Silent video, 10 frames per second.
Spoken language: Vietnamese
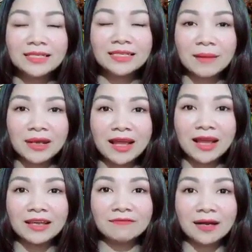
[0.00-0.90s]
Khi xem thấy
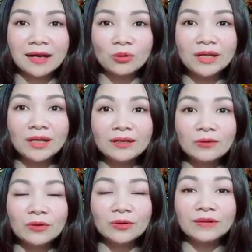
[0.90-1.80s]
hay và hữu ích,
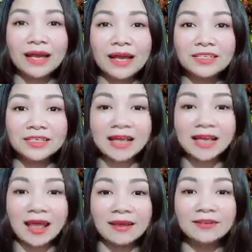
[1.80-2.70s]
quý vị hãy chia
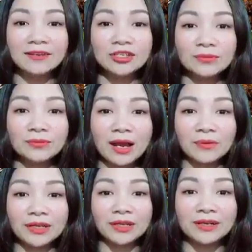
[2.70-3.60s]
sẻ cho đông đảo
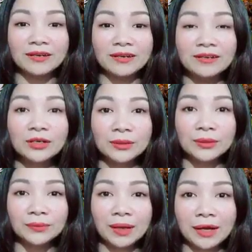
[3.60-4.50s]
mọi người
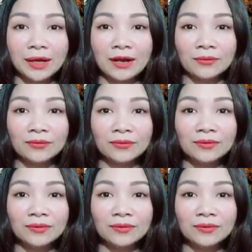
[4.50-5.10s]
cùng tham khảo.